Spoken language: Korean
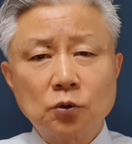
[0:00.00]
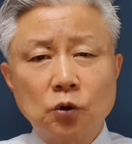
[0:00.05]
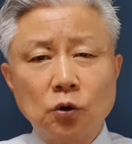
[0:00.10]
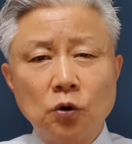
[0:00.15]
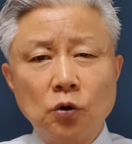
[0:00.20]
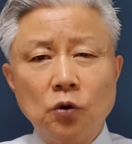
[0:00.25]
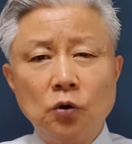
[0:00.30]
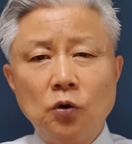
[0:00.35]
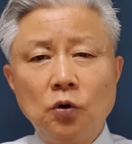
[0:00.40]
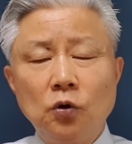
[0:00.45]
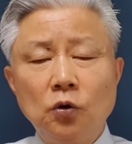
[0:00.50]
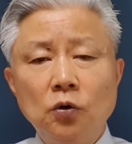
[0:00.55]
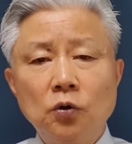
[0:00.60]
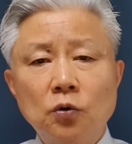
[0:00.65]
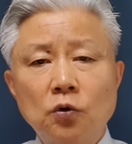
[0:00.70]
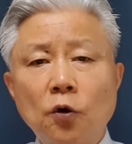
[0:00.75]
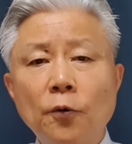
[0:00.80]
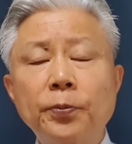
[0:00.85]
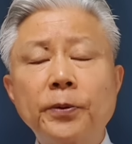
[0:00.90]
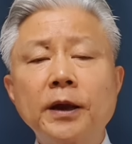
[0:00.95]

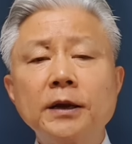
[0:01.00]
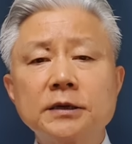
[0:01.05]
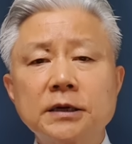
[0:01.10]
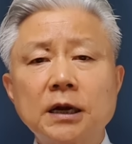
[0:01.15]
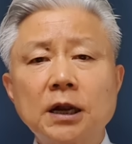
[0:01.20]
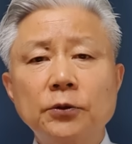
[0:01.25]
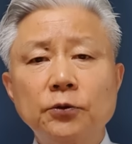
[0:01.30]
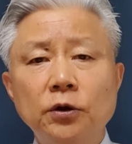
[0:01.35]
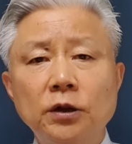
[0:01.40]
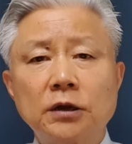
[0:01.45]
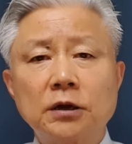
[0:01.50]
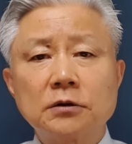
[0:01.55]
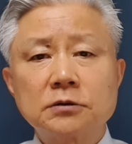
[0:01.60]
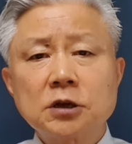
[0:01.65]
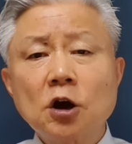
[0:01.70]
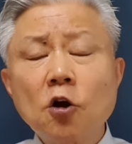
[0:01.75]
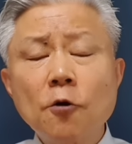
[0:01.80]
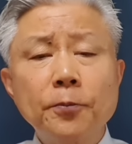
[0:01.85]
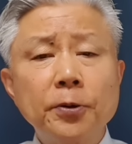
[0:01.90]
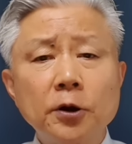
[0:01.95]
고, 곱게 자라도니까
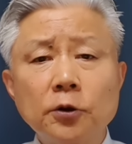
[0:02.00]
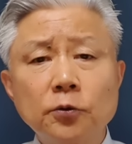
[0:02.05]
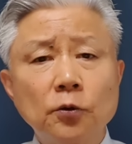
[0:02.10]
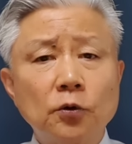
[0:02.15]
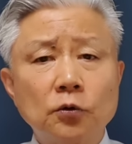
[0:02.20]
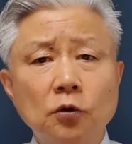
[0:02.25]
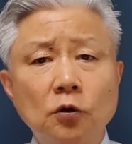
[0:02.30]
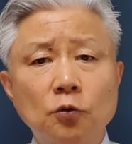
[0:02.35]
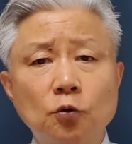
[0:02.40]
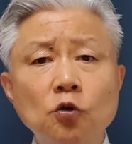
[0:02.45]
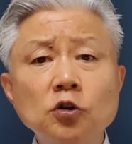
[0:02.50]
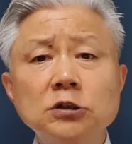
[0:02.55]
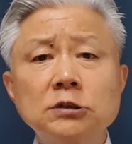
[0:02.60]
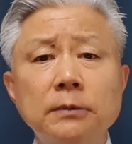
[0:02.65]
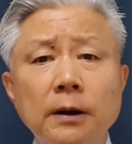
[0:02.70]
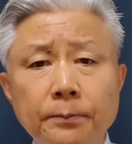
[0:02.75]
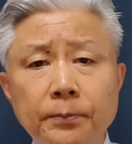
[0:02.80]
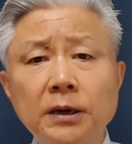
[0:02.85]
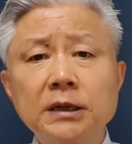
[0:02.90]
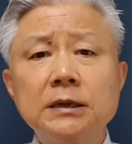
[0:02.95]
싸울 필요도 없고
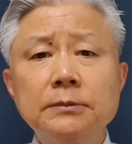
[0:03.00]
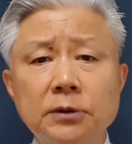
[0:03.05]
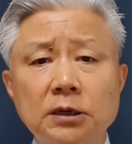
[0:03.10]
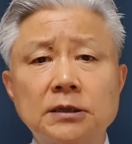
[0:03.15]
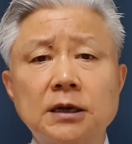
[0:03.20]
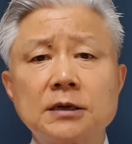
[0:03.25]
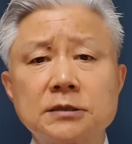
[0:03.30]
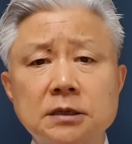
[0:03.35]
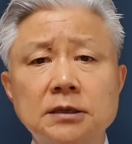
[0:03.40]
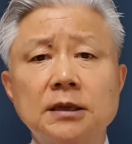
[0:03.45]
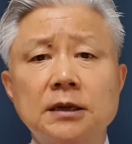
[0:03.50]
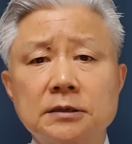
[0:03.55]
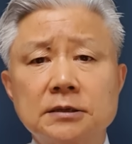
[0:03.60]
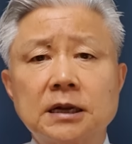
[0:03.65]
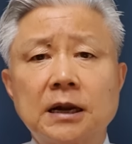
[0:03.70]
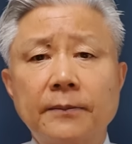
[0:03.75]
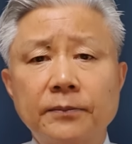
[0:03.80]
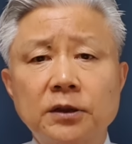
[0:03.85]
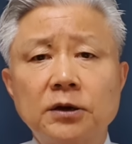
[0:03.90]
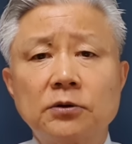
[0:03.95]
공주만 받으면 당선된
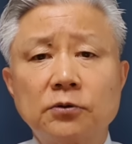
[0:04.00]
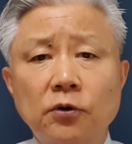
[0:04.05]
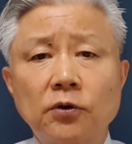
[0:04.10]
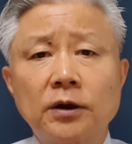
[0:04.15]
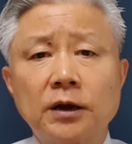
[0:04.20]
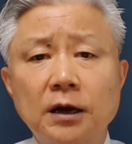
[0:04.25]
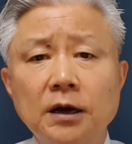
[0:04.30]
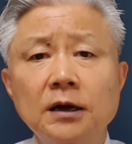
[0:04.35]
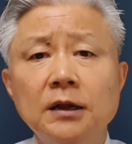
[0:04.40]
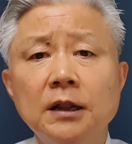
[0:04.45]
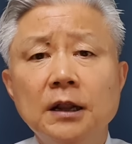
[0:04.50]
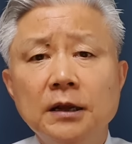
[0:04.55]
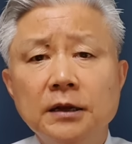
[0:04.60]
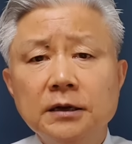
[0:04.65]
사람들이 오니까